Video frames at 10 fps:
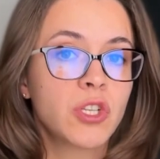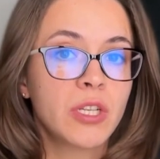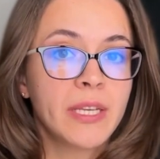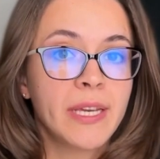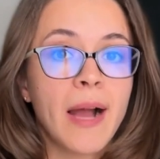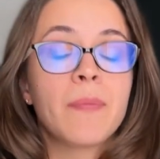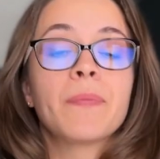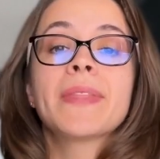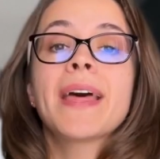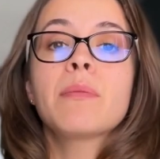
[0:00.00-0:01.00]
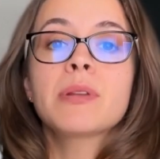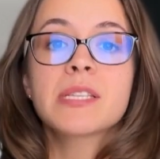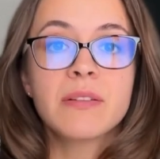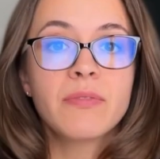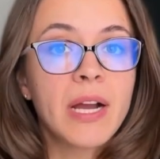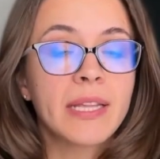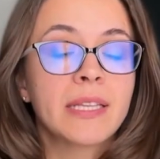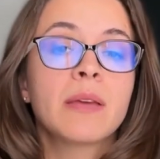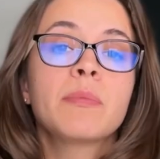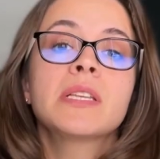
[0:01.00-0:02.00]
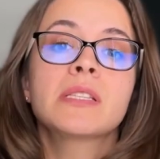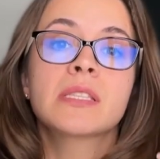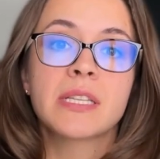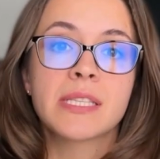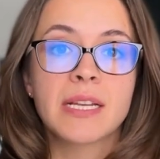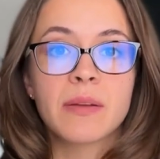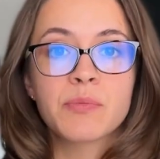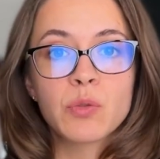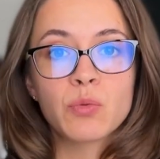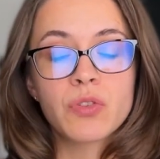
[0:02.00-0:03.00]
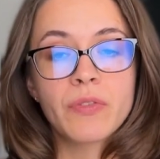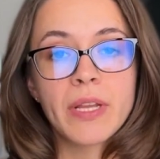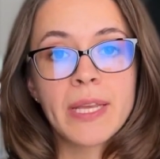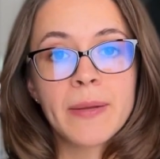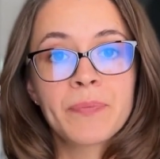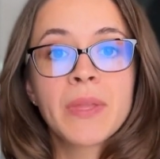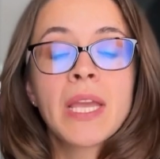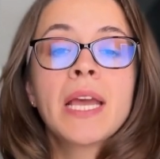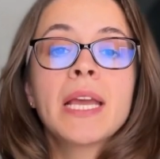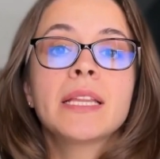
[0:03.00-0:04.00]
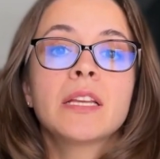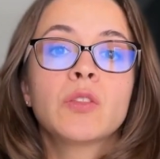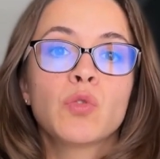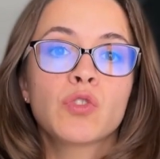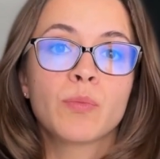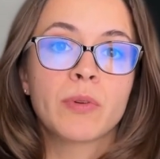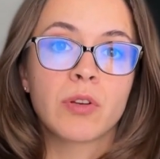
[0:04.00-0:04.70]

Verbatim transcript: жилья, на образование, на медицинское обслуживание и на доступ к